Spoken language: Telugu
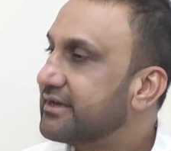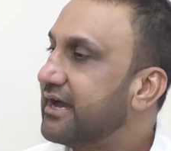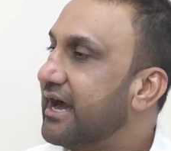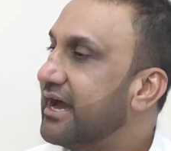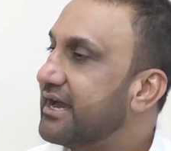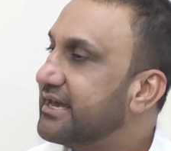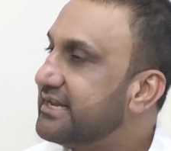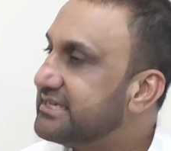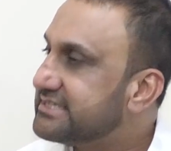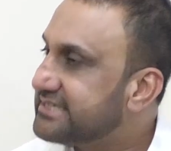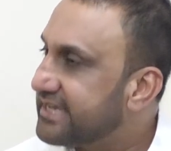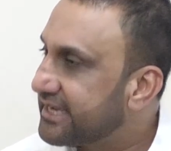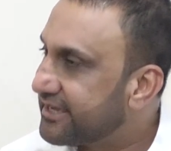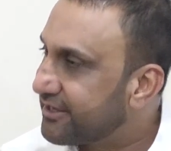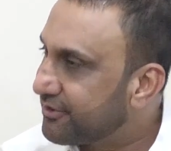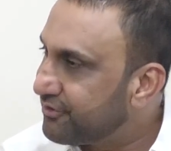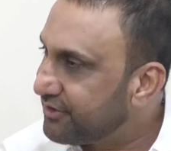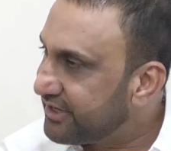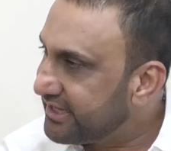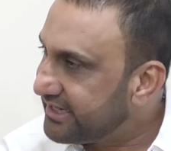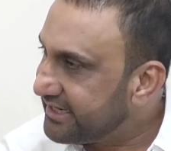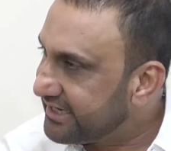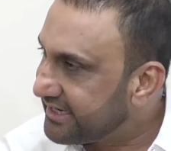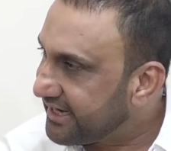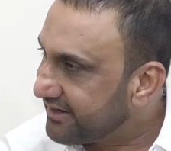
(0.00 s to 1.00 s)
కాంగ్రెస్ దగ్గర
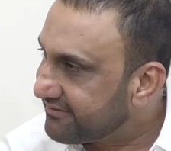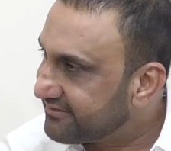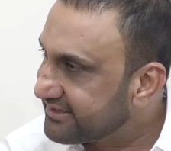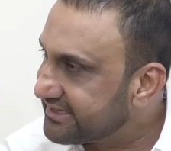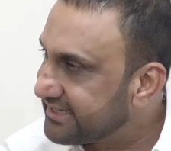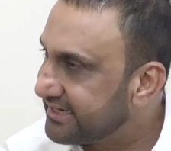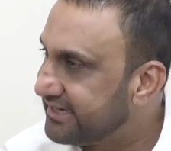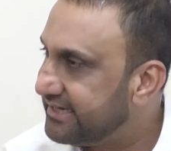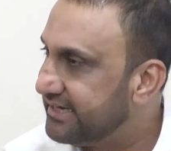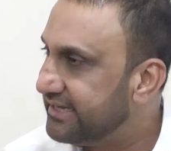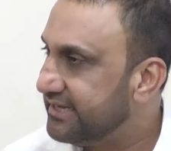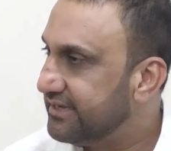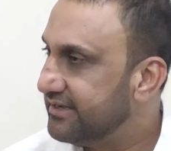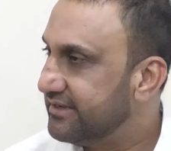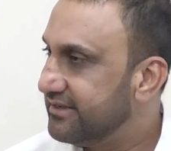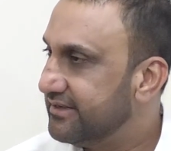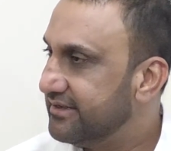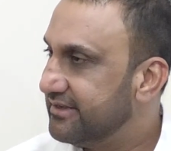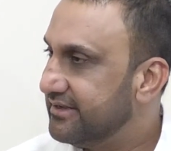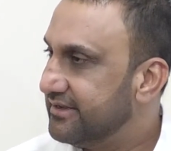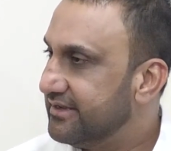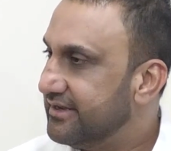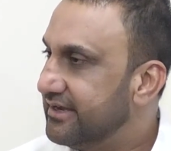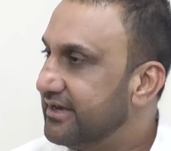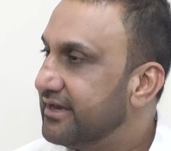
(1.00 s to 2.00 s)
ఉన్నది రేవంత్ రెడ్డి
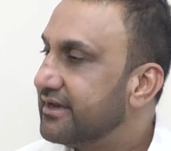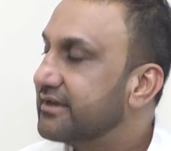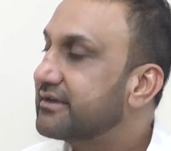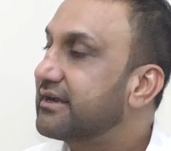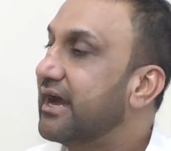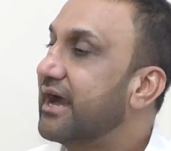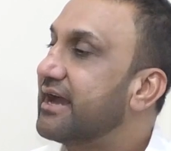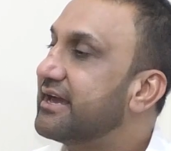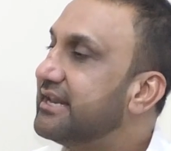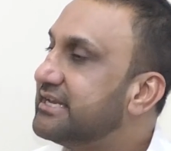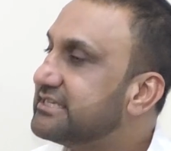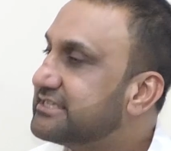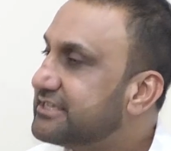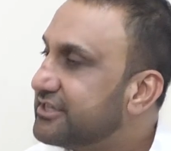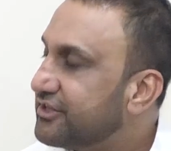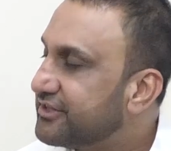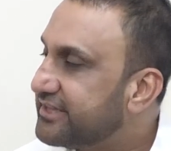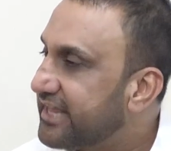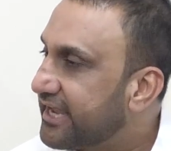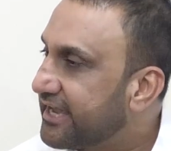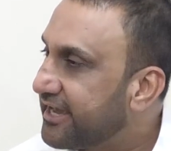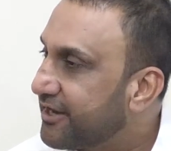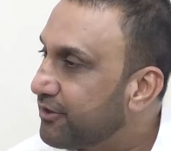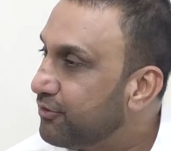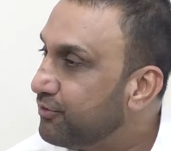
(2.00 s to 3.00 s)
కాంగ్రెస్
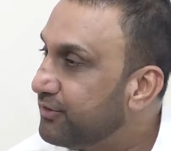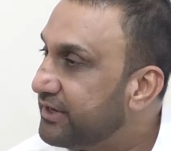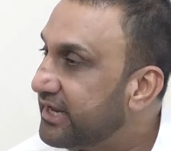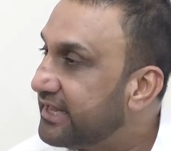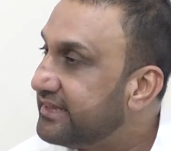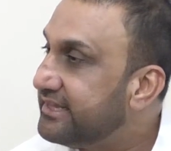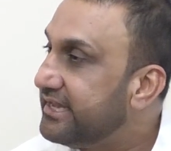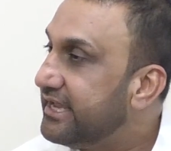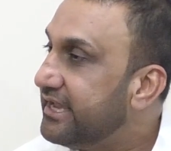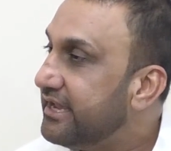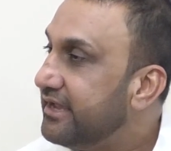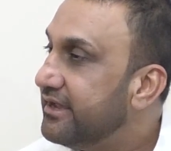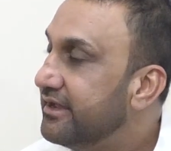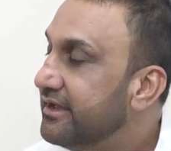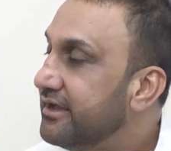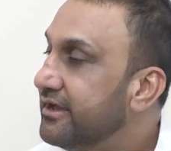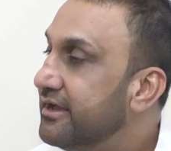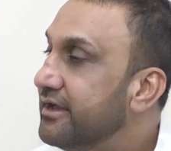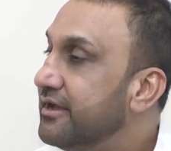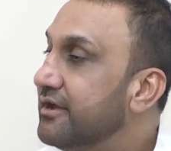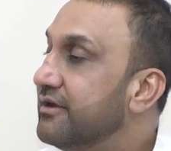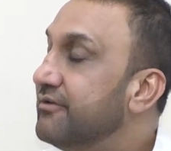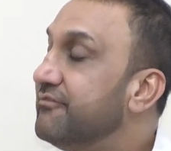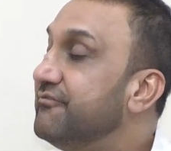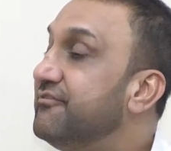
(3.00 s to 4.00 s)
దగ్గర ఉన్నది
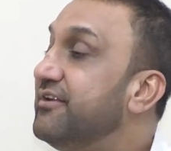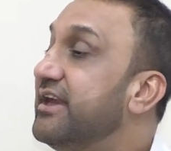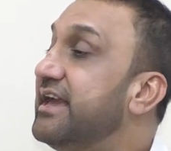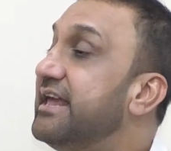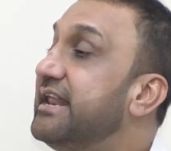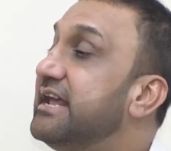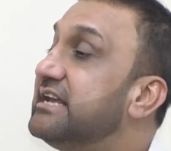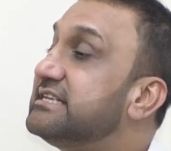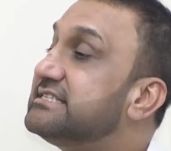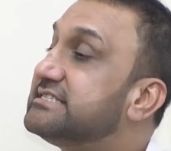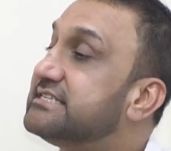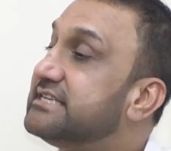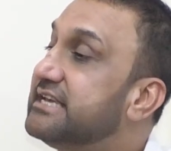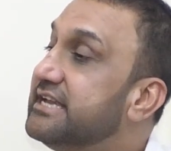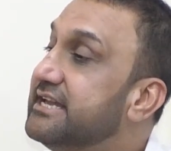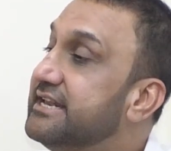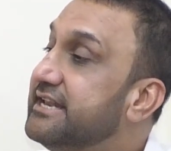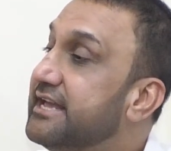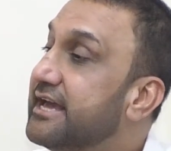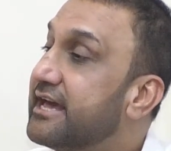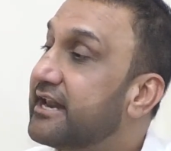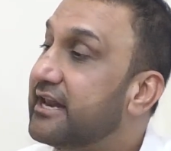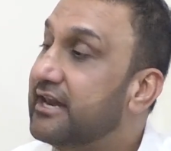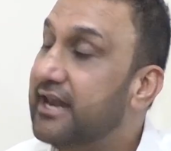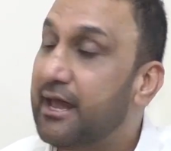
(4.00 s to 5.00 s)
వేరే
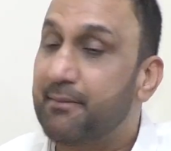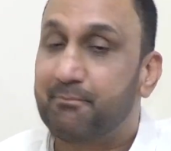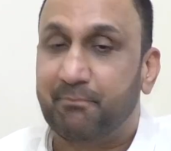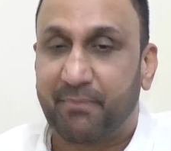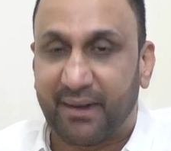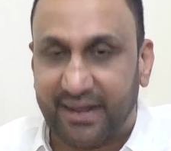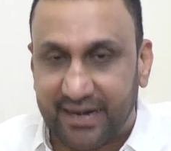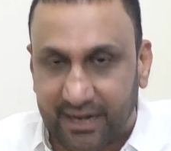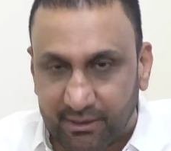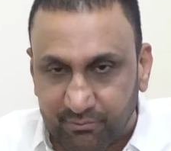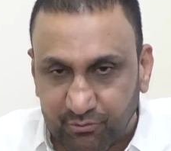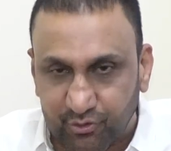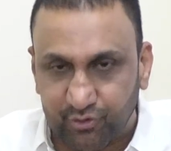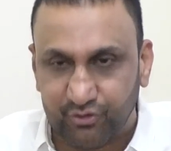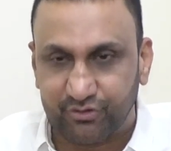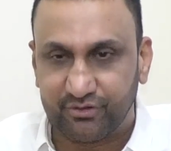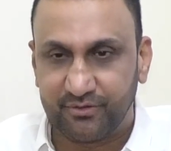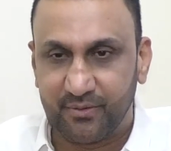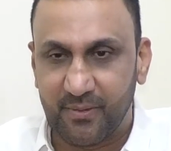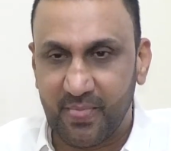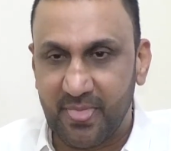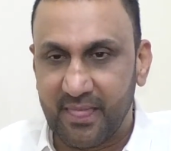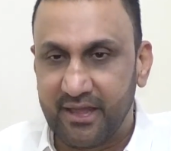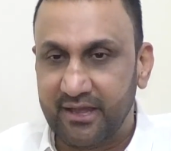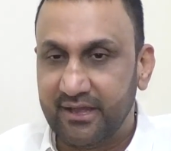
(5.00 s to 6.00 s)
సీనియర్ల బలము
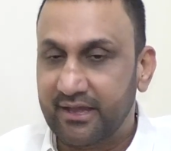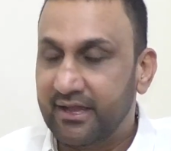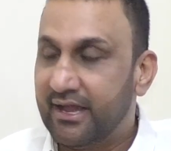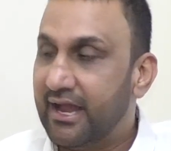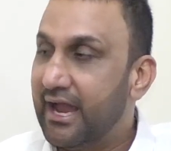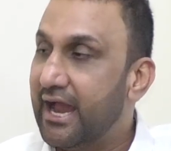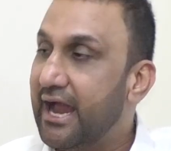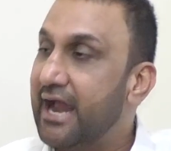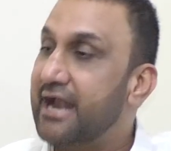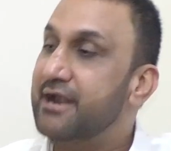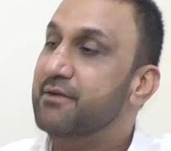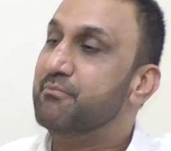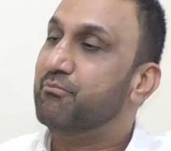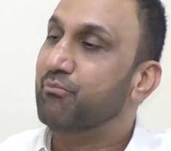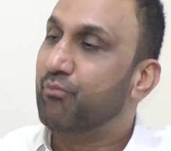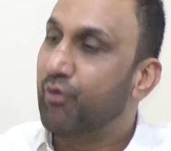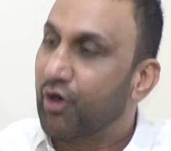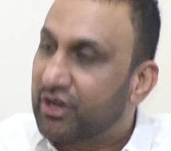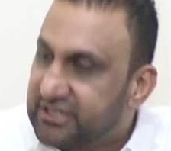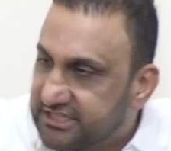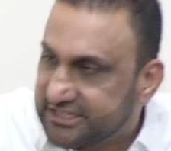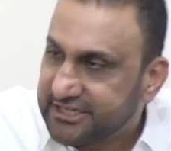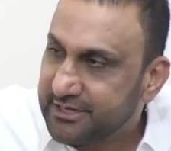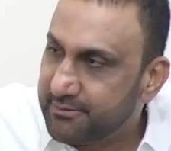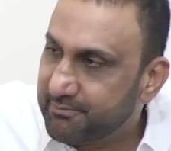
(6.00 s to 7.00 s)
ఓకే అండ్
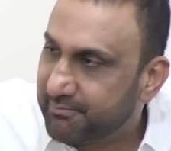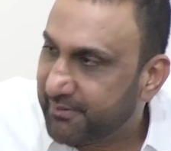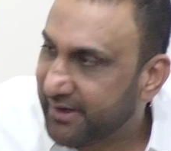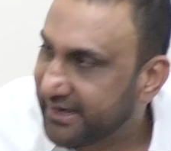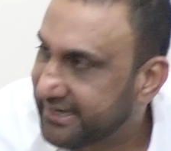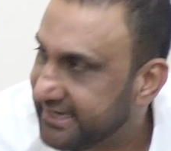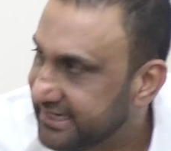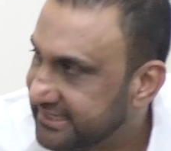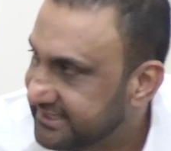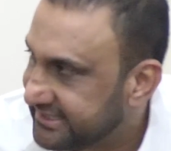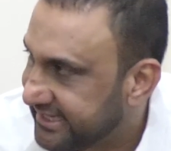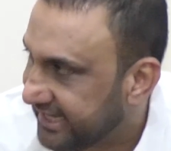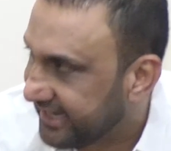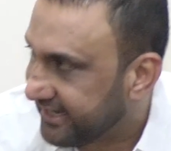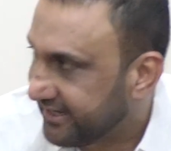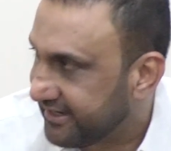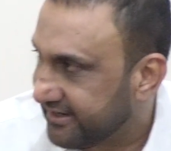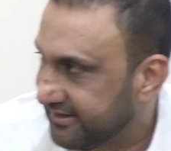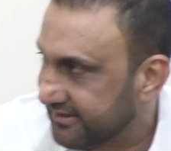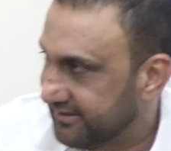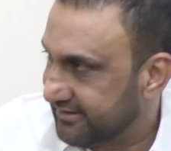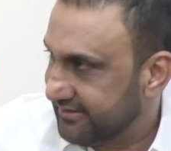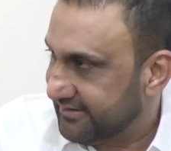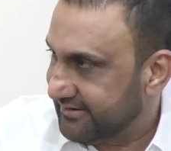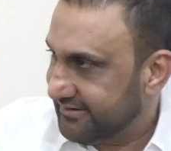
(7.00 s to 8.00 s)
మోస్ట్ ఇంపార్టెంట్ థింగ్
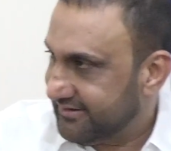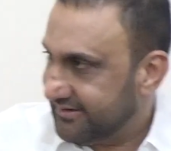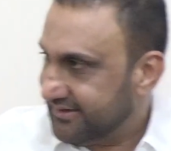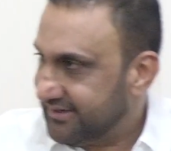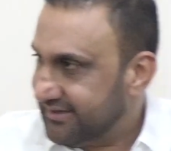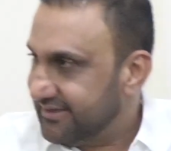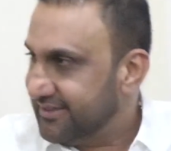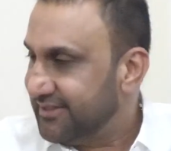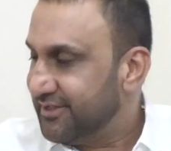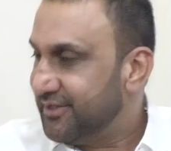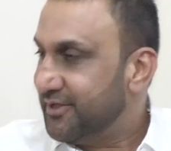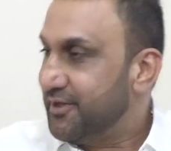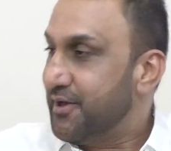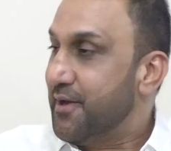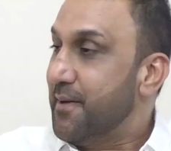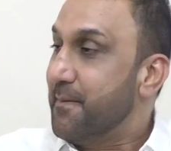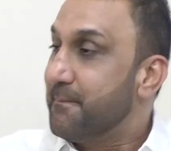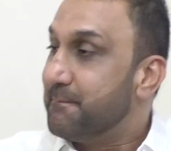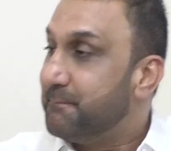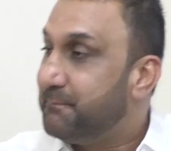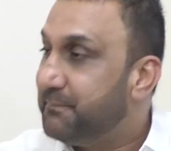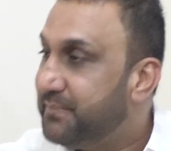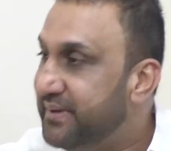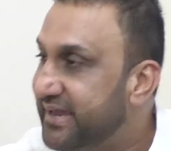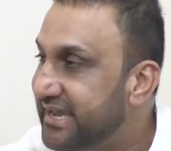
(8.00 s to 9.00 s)

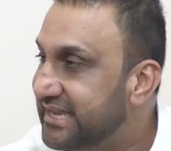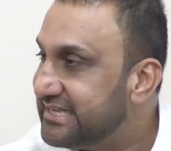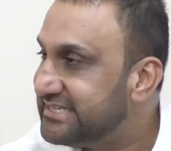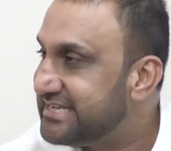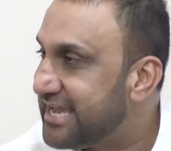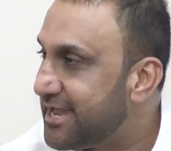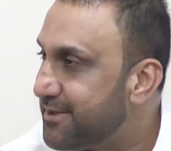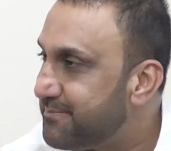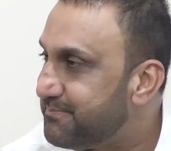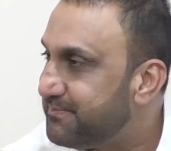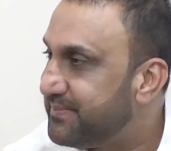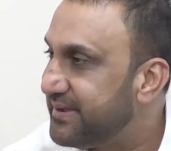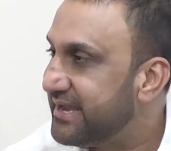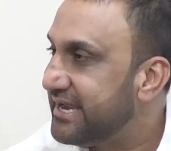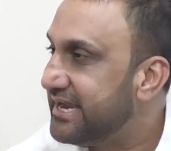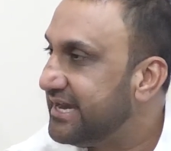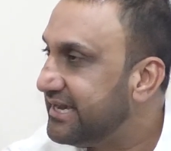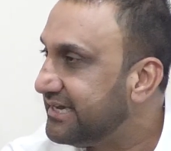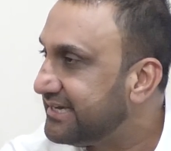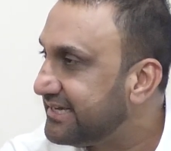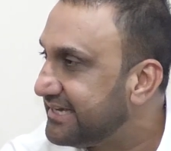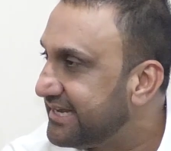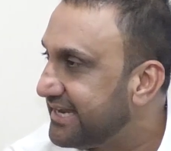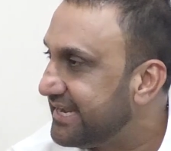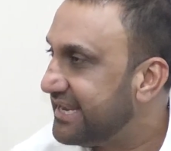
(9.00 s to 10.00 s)
బీజేపీ
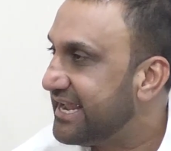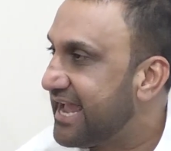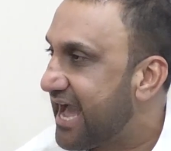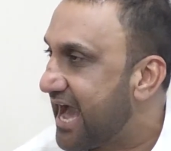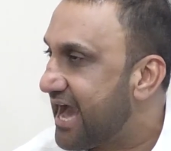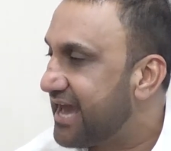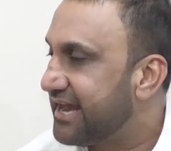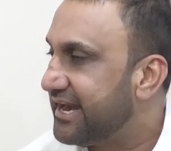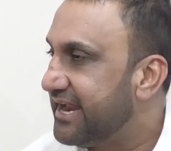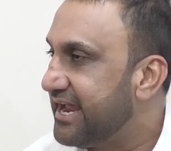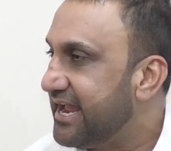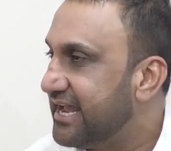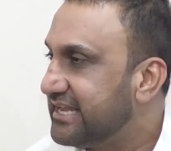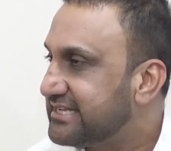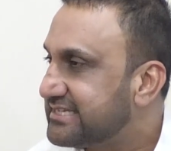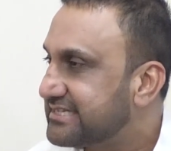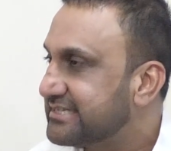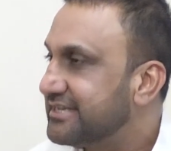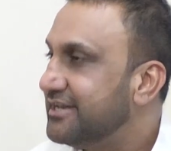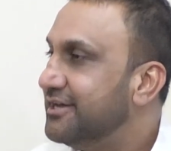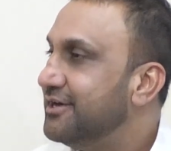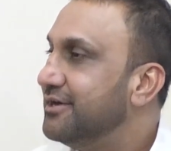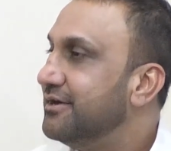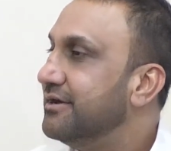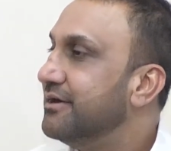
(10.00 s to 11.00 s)
టీఆర్ఎస్
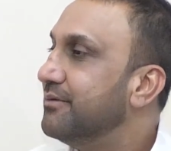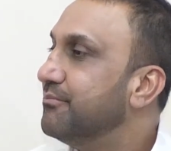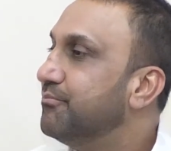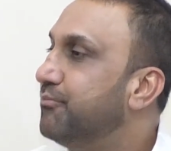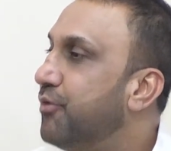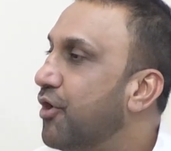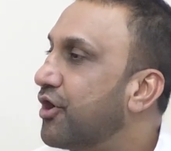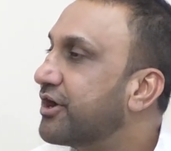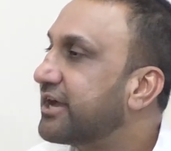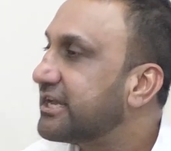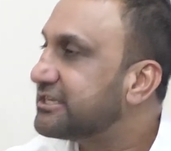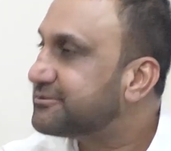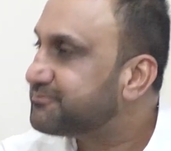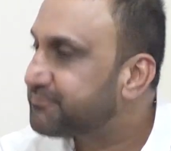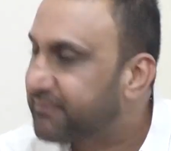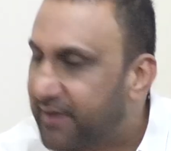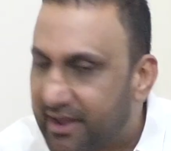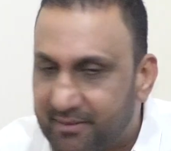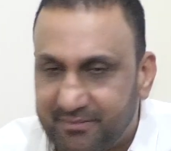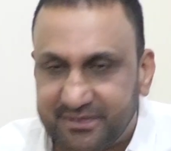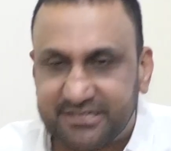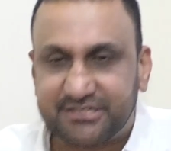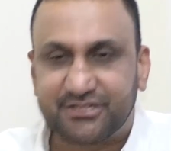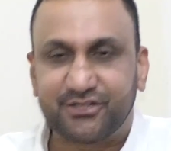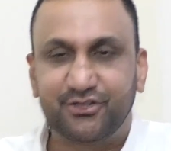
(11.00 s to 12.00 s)
బోకస్
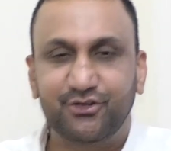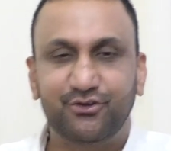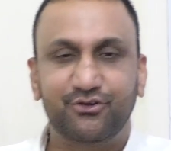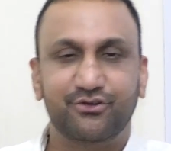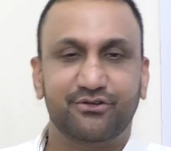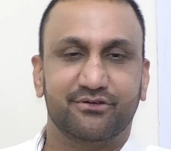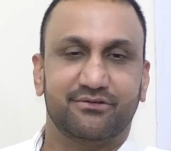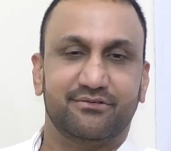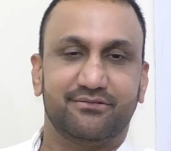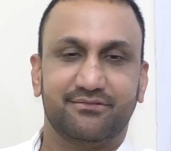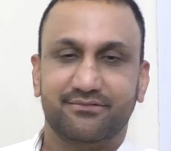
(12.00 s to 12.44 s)
ప్రామిస్లు